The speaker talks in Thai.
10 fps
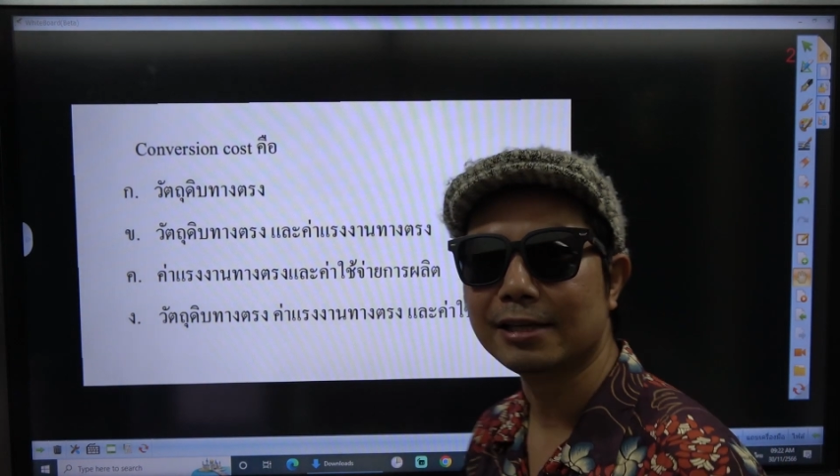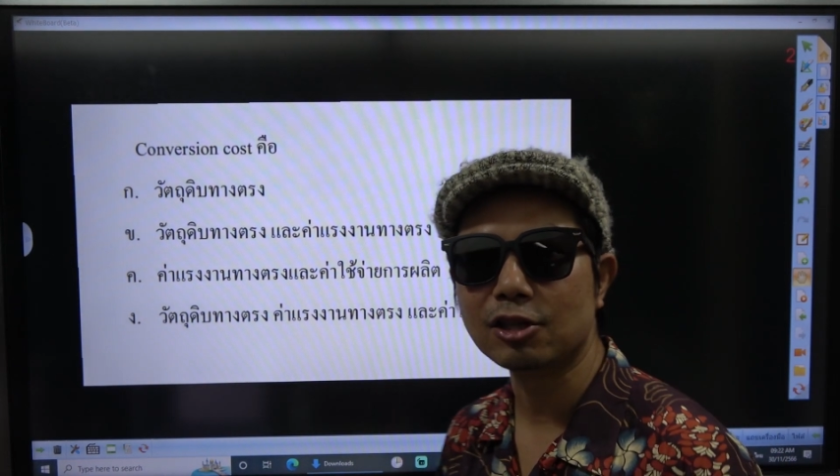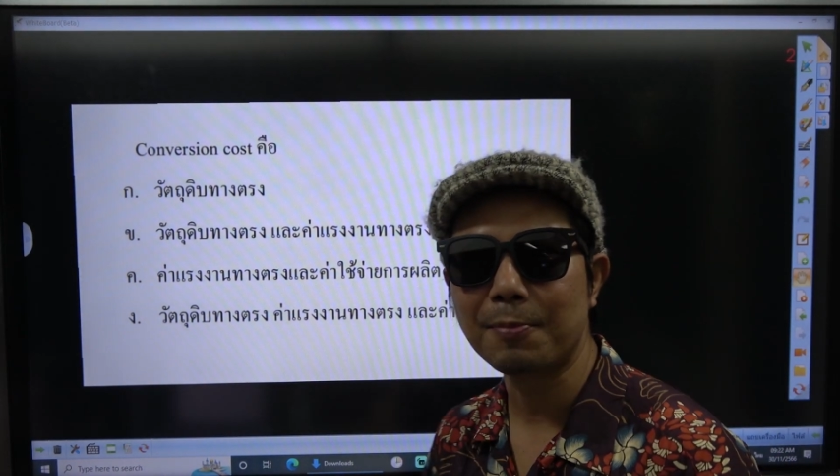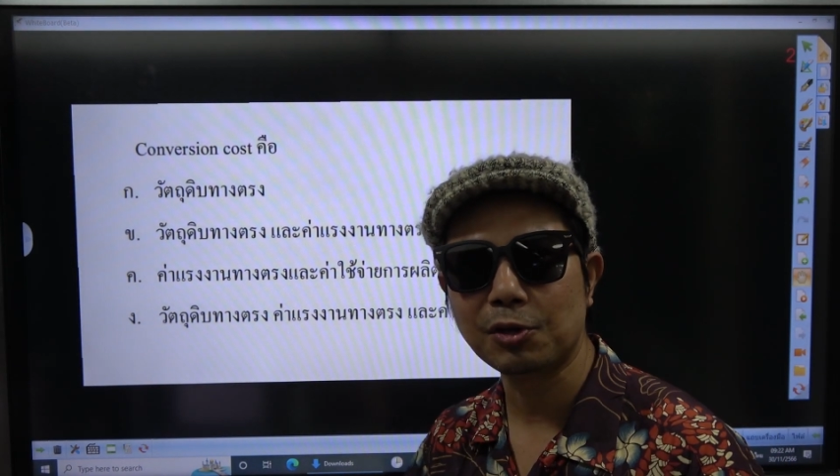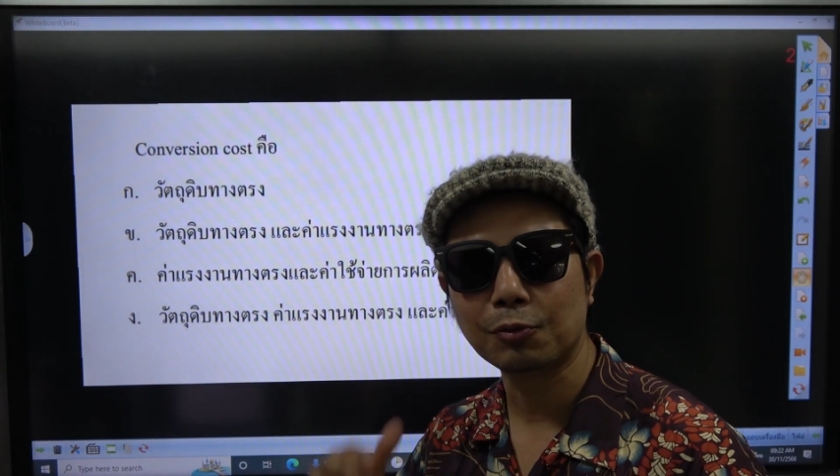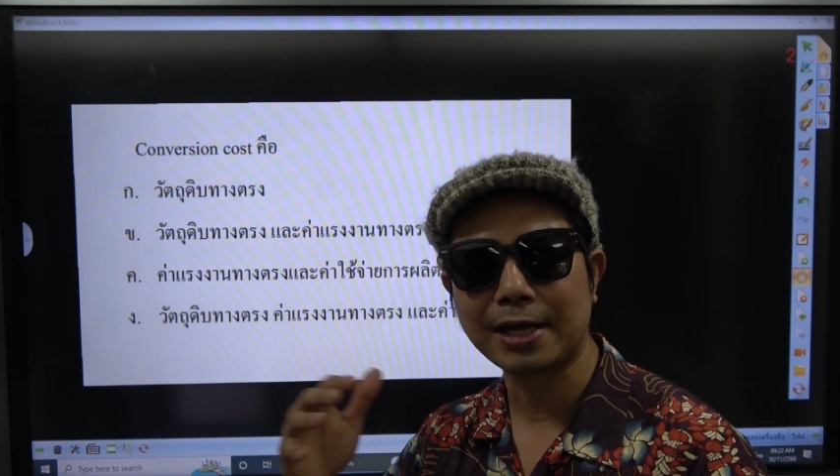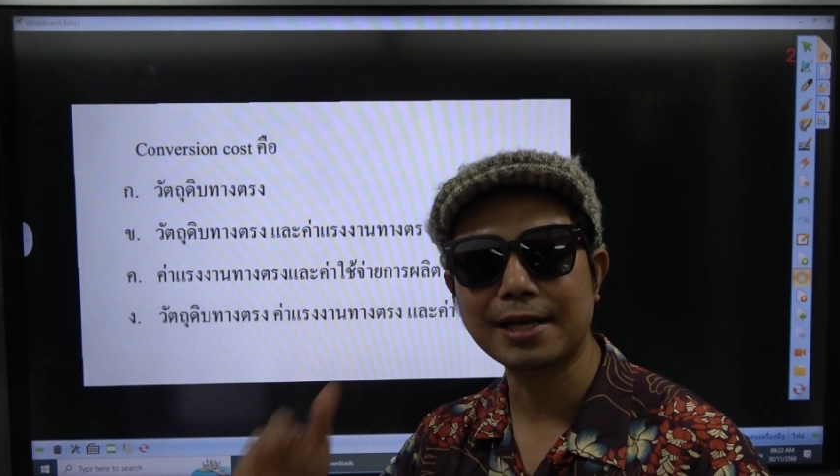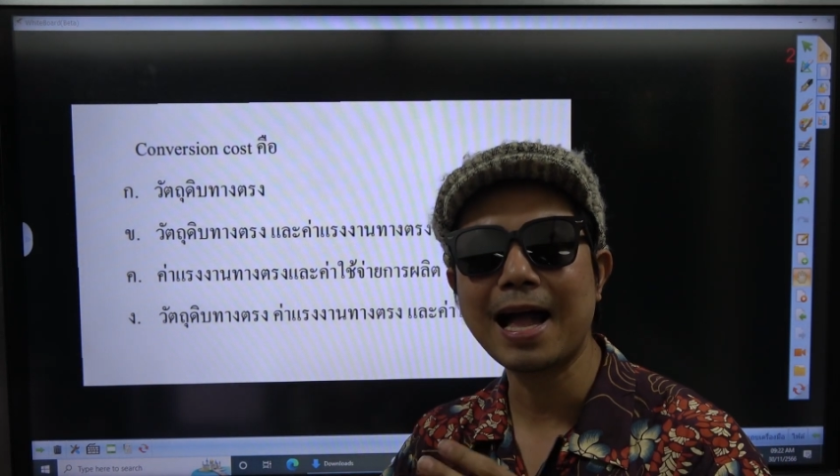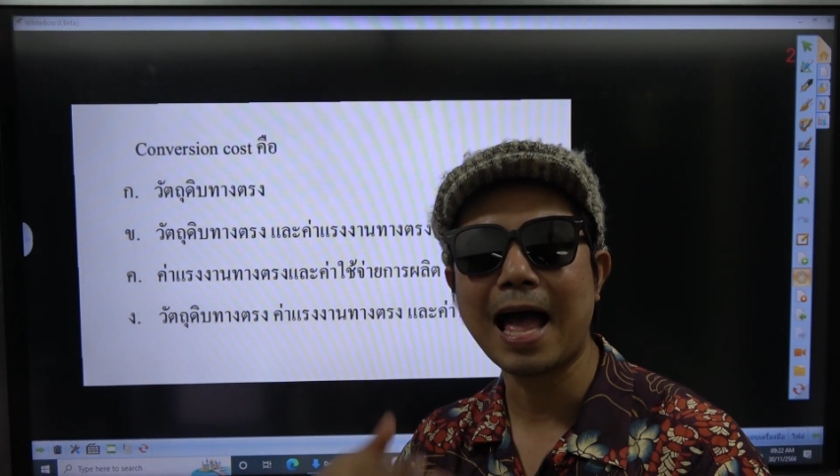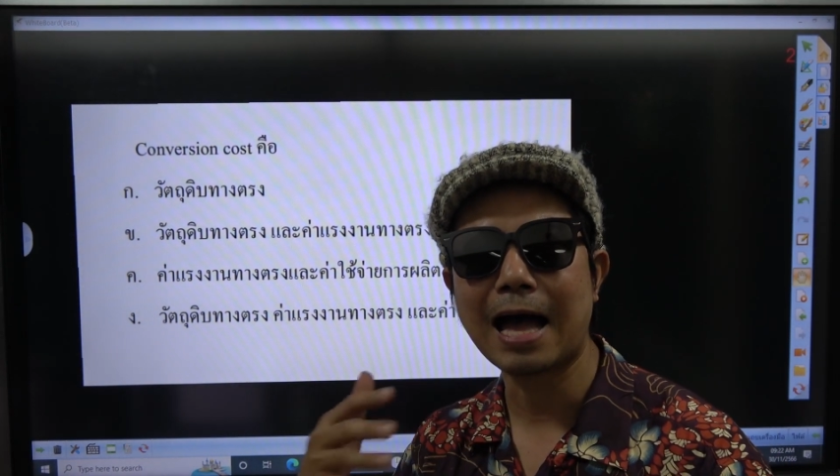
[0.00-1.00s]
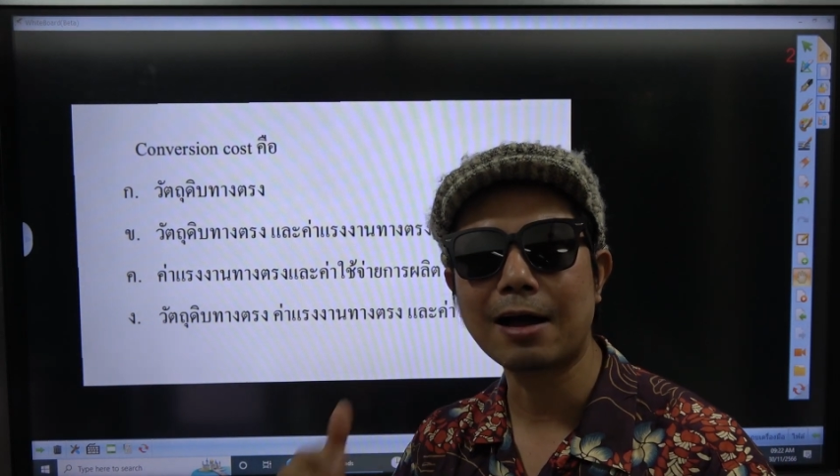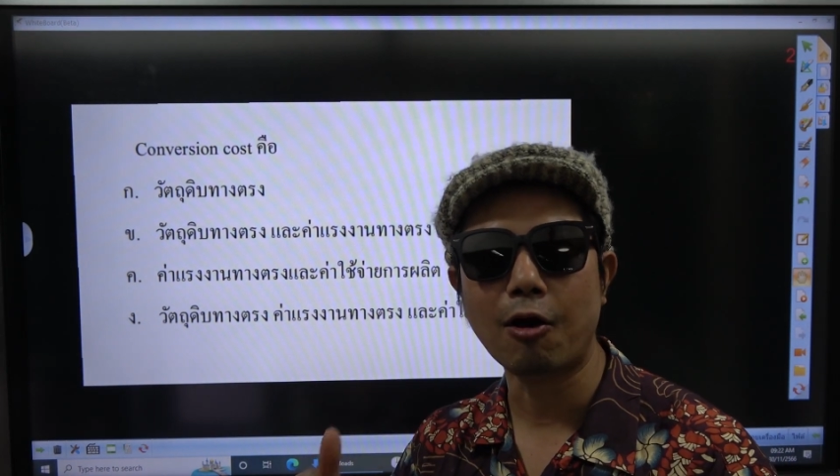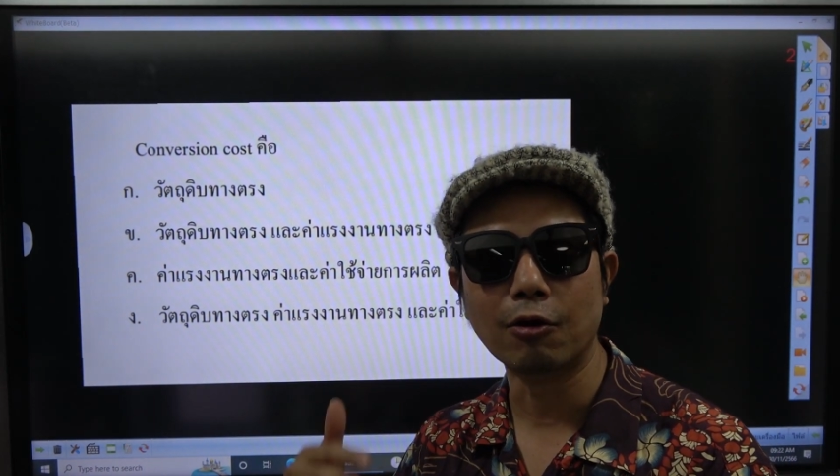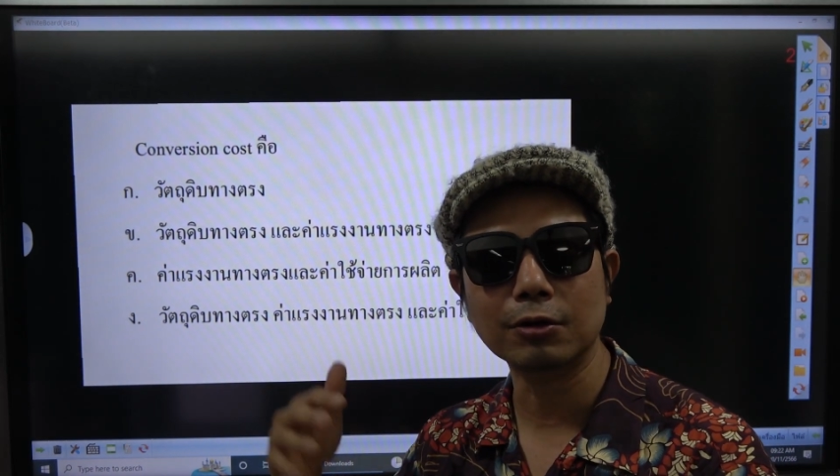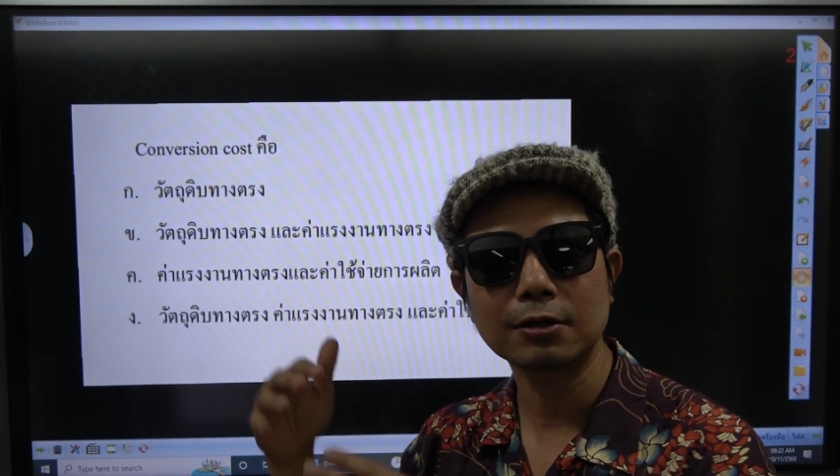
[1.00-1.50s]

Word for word: อาจจะต้องไปดูในเนื้อหาของ